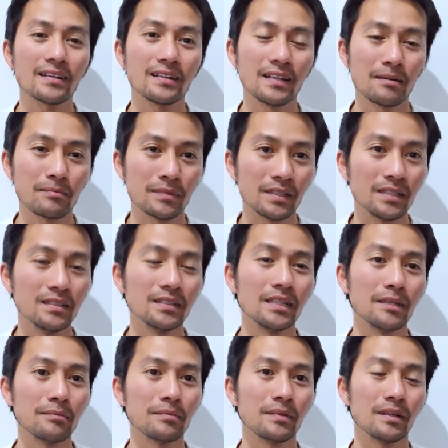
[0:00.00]
là làm ngư
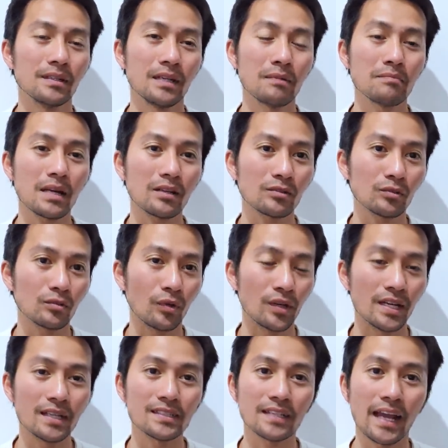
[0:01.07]
nghiệp là đánh bắt thủy
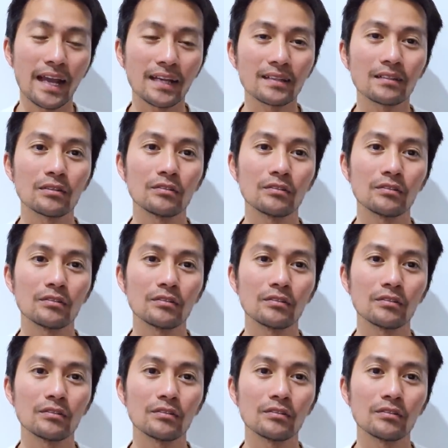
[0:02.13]
hải sản,